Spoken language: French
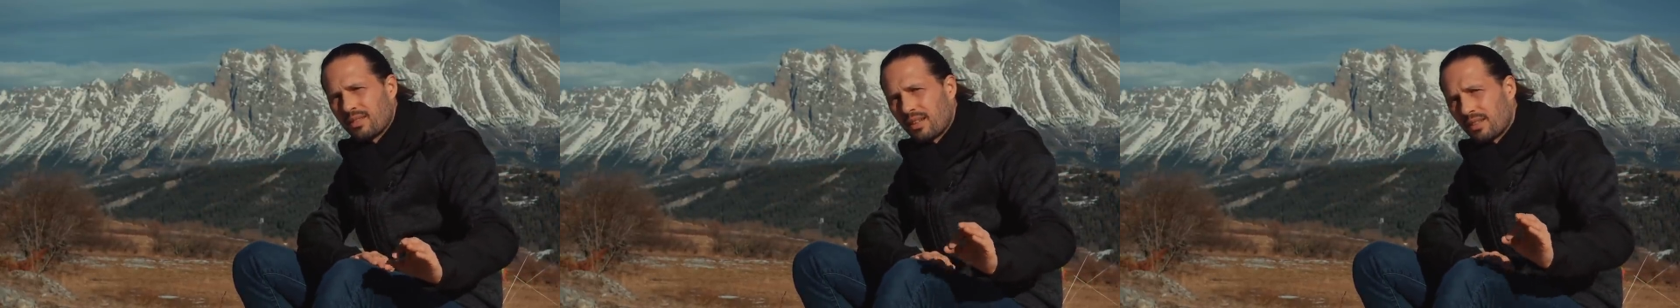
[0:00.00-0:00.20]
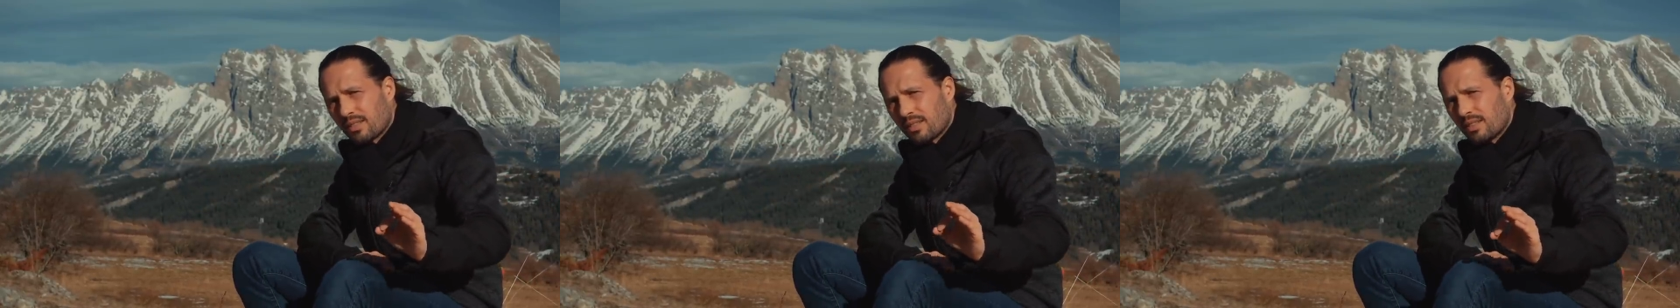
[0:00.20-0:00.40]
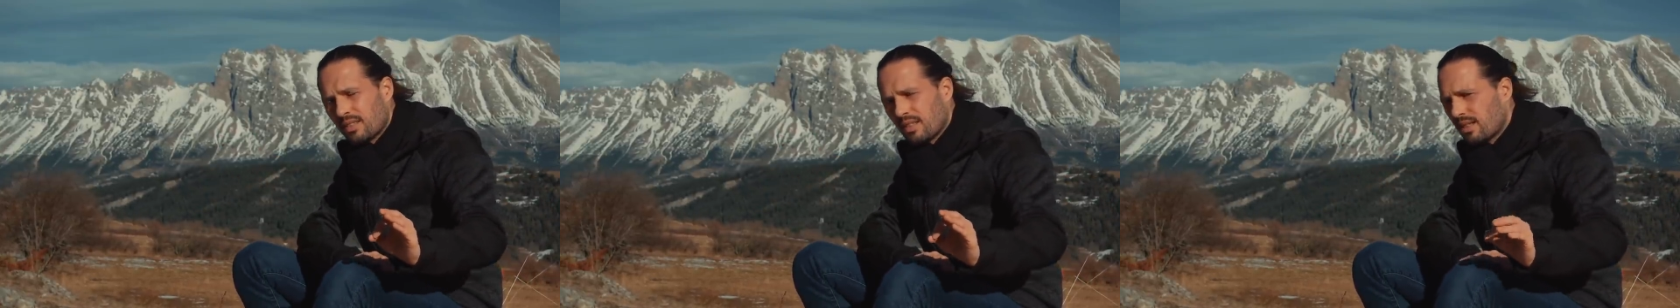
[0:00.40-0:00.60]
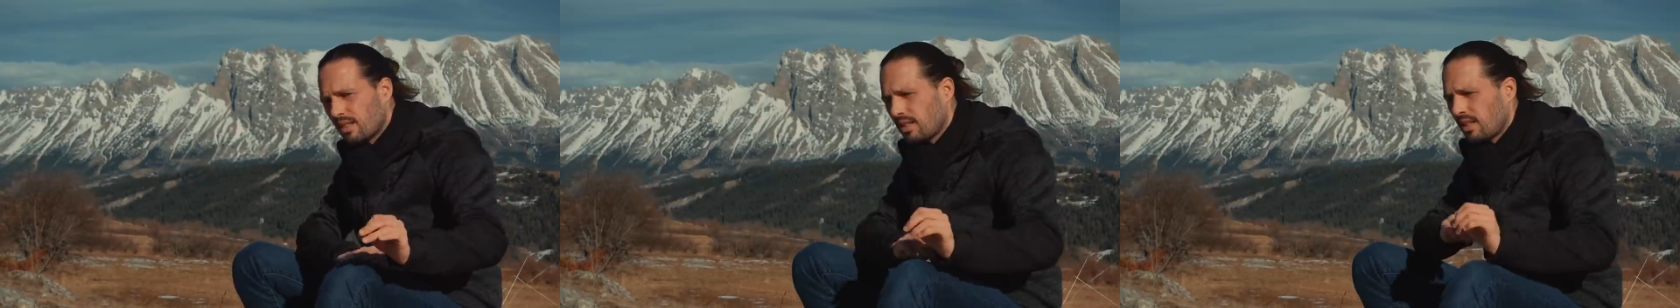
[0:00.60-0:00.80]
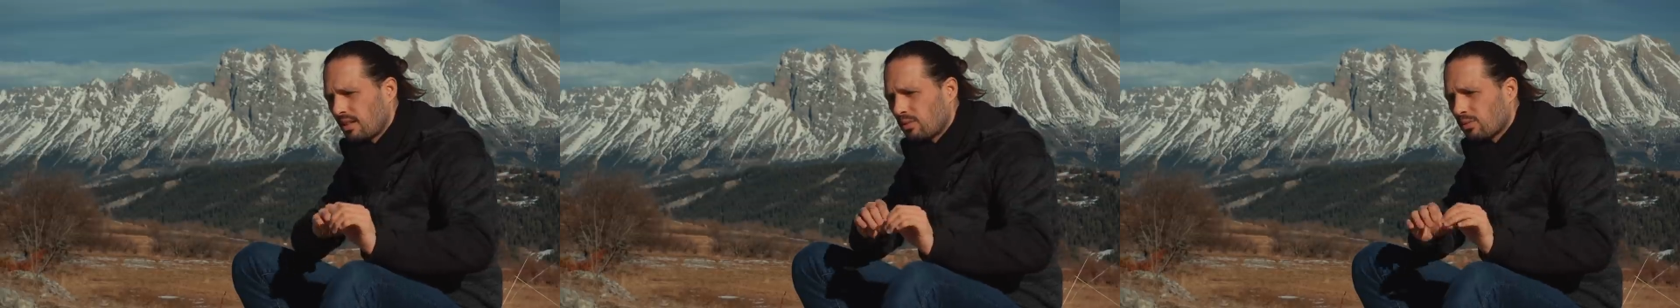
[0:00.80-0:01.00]
Hein.
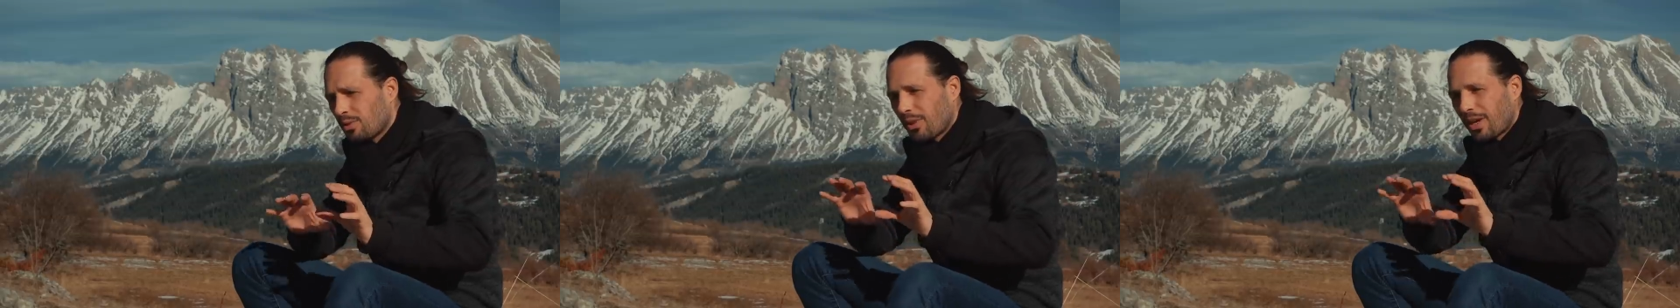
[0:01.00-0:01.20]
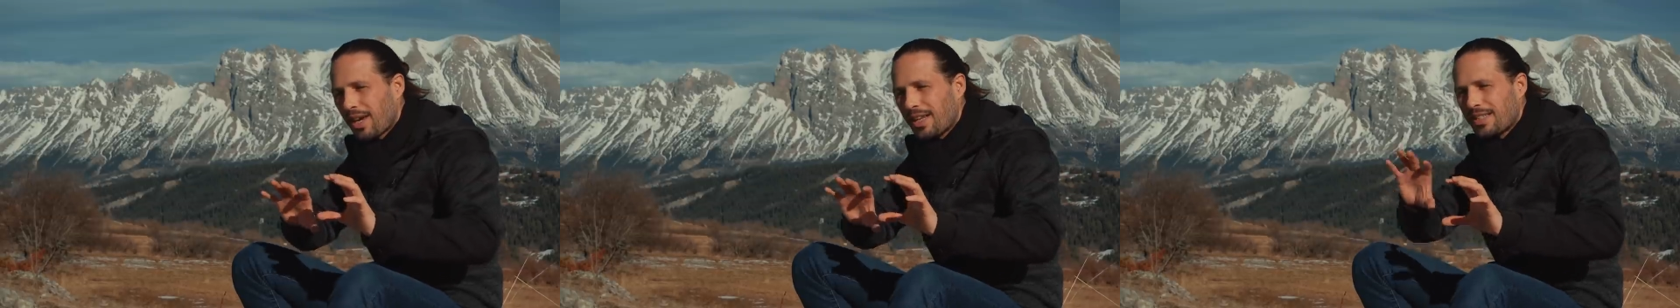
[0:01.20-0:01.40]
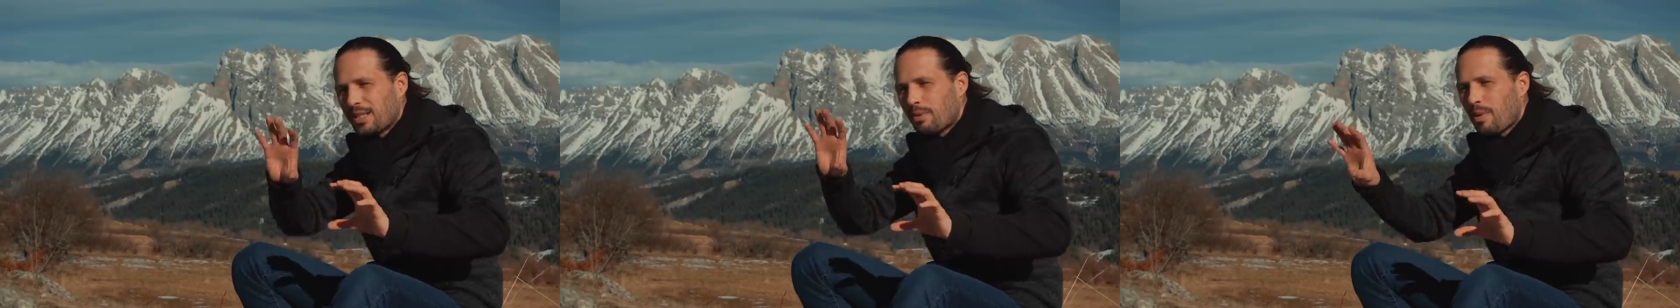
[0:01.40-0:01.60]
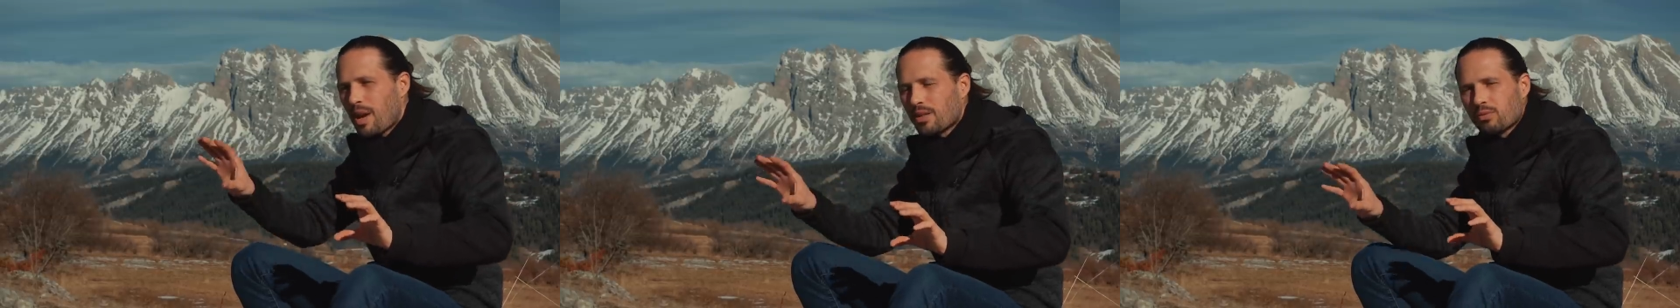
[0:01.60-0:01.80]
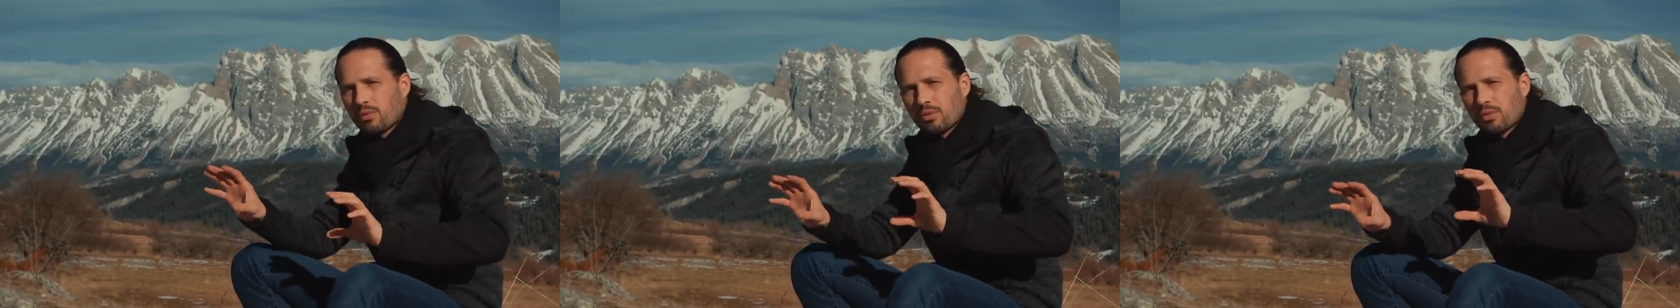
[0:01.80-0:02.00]
Et donc je crée une
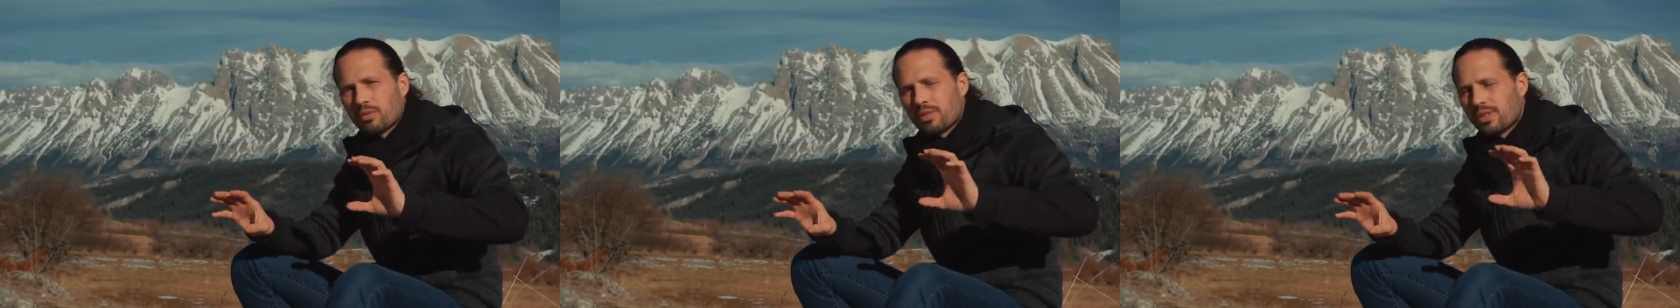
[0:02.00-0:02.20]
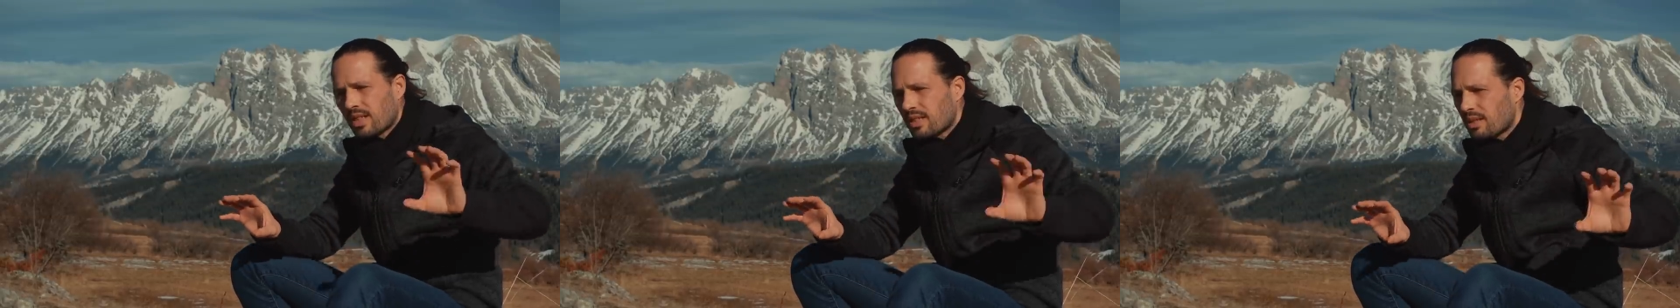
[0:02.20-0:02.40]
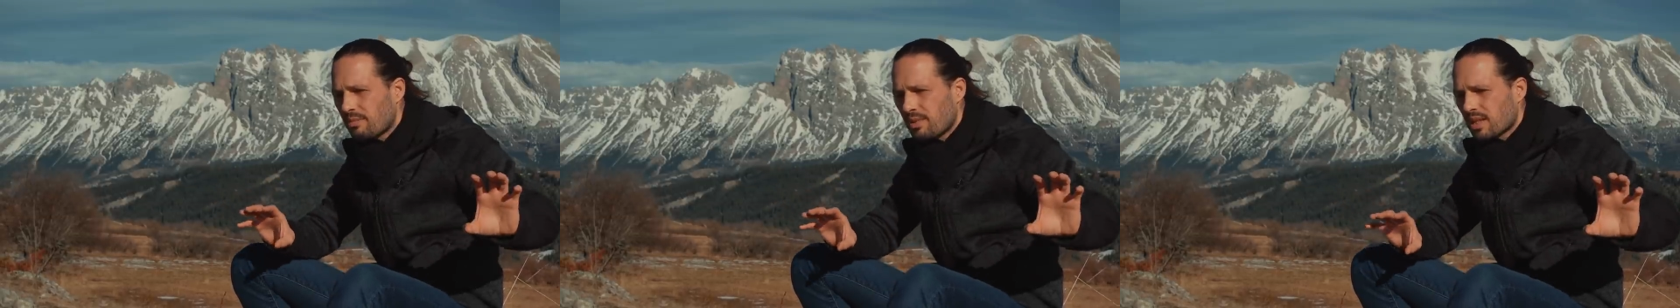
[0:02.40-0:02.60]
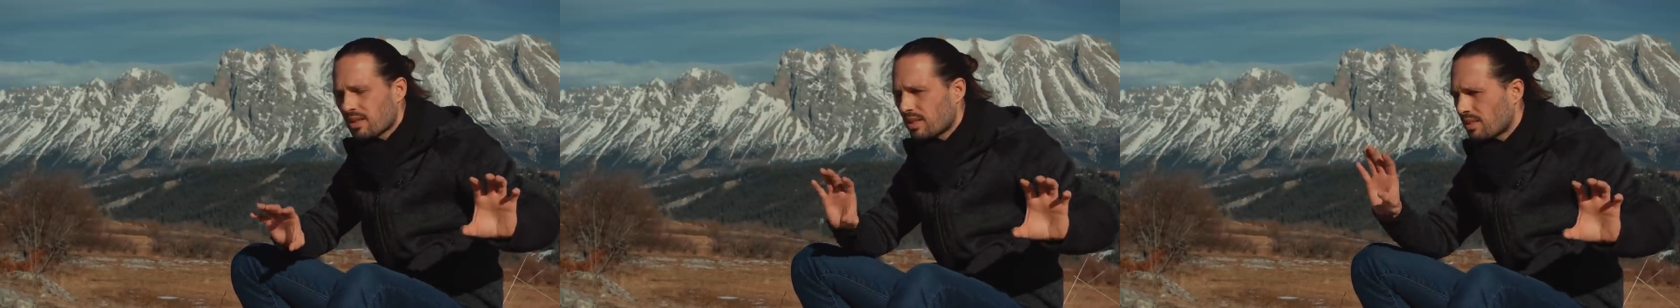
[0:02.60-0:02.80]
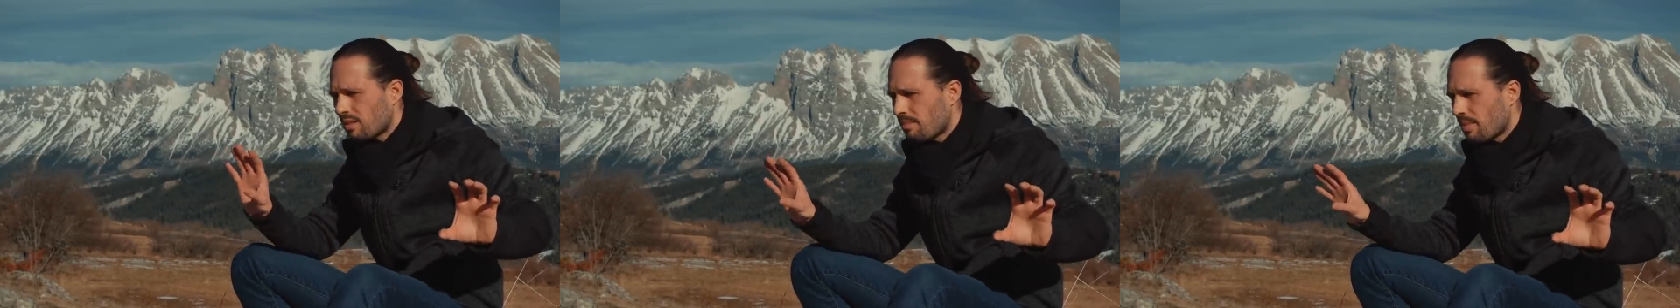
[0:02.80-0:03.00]
séparation entre ça c'est bien,
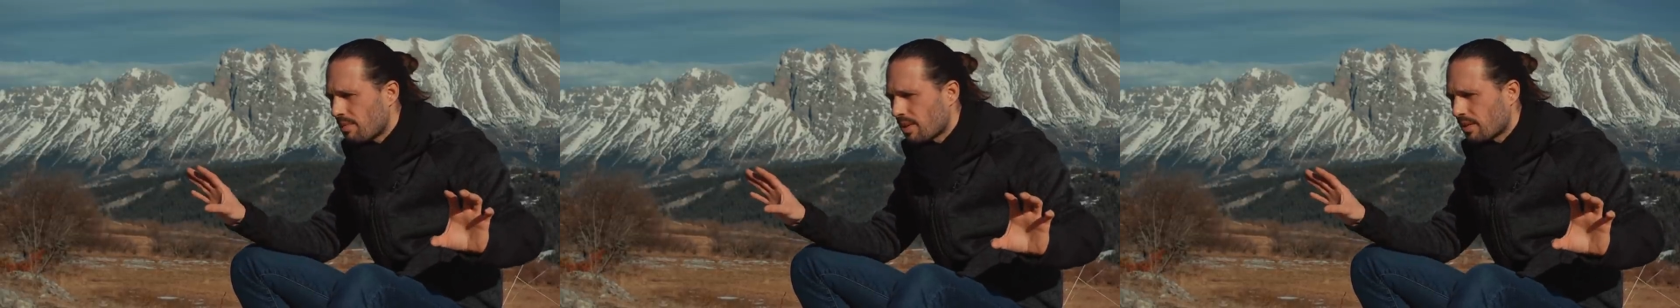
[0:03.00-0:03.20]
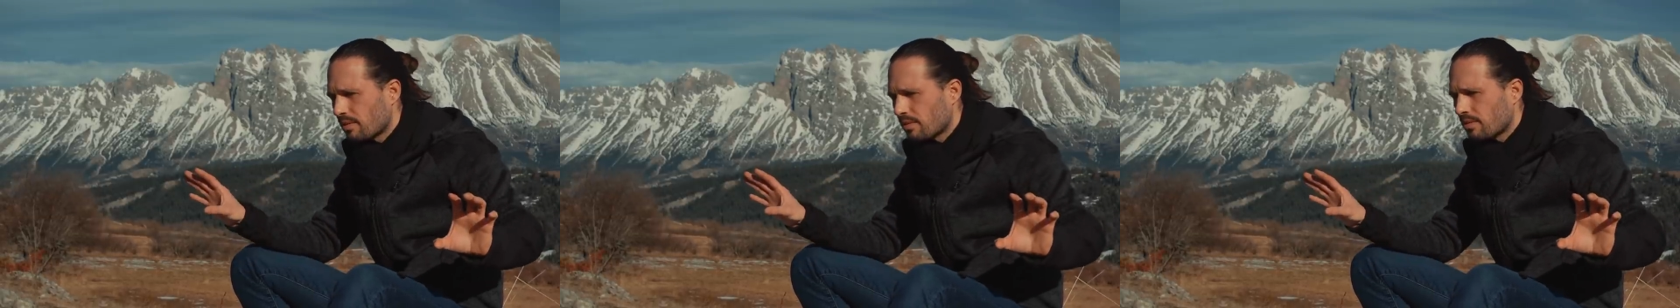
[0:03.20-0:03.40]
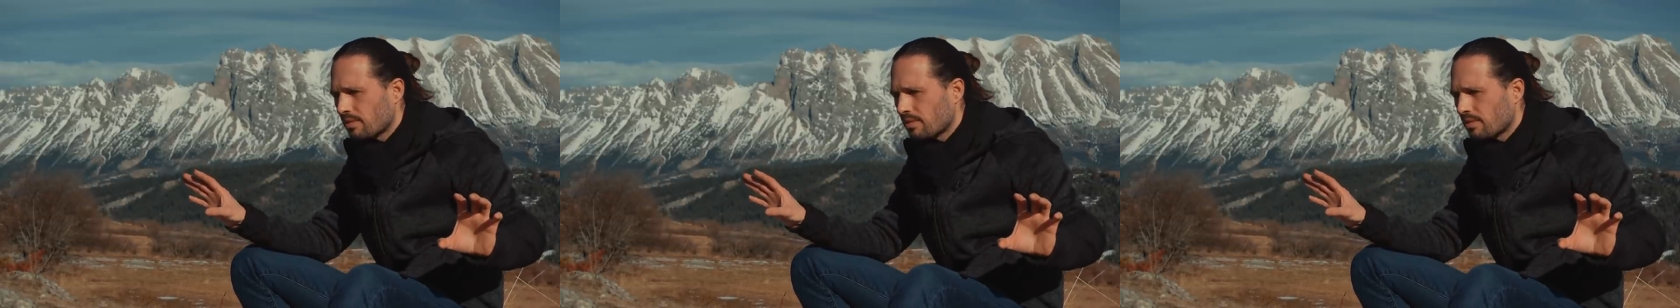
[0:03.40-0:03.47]
ça c'est pas bien.